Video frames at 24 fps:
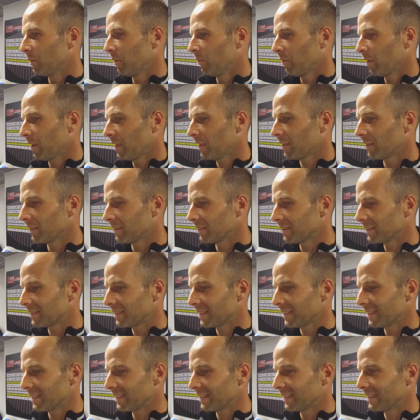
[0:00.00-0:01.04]
Bah voilà,
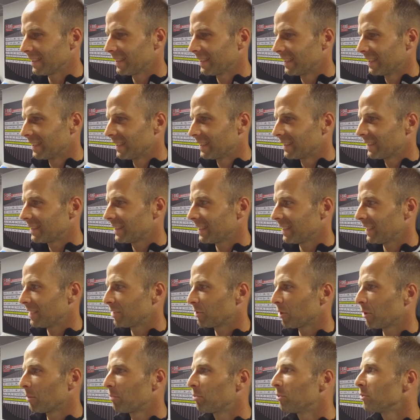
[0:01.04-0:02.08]
c'est
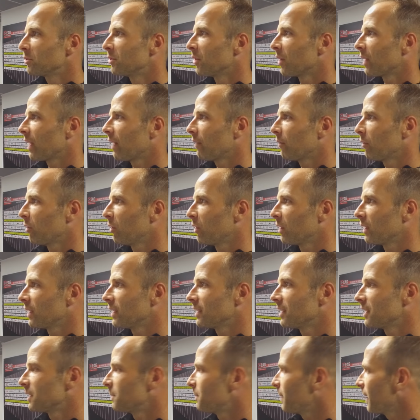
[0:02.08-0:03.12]
les jeunes poussent d'en avant
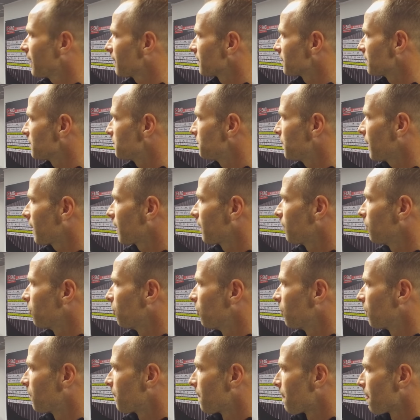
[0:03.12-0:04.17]
et j'espère j'espère qu'ils
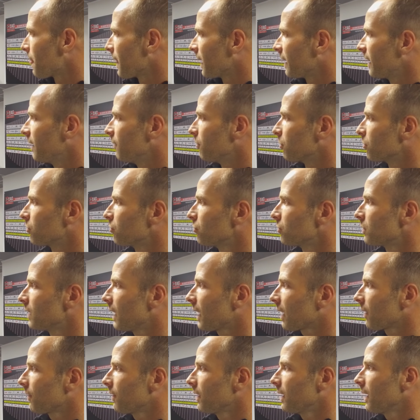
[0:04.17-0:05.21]
vont qu'ils vont tous
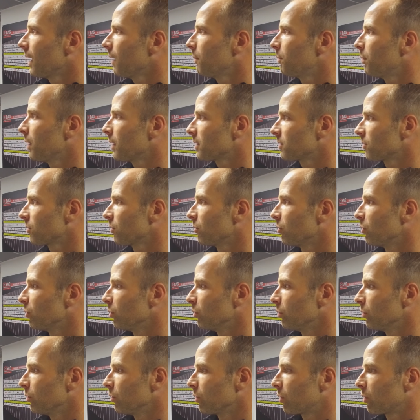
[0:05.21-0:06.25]
arriver là parce que
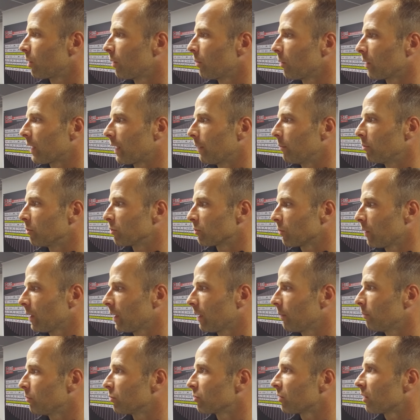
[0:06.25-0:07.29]
le, le club en a
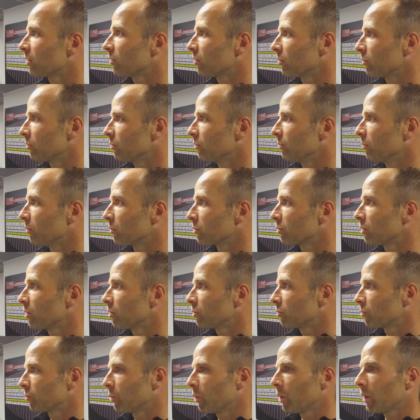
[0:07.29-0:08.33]
besoin, a besoin de, de, bons
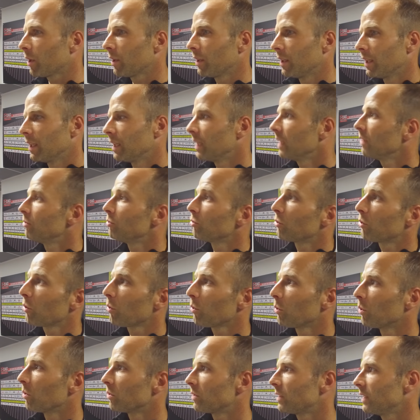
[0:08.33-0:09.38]
jeunes joueurs et du
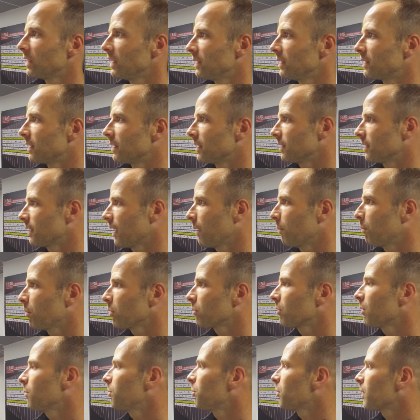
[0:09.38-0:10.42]
cru aussi. C'est
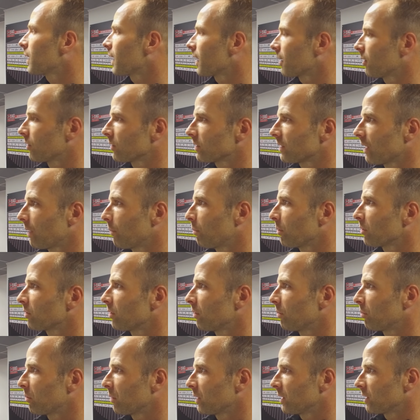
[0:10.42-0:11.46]
important pour Guingamp, c'est
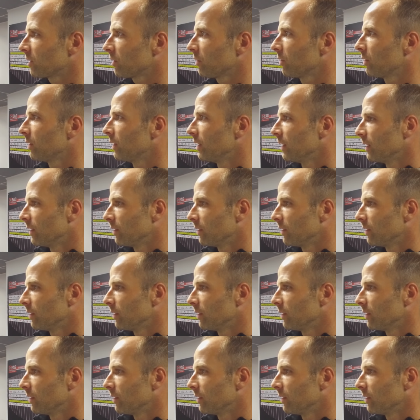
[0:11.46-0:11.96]
important pour les gens.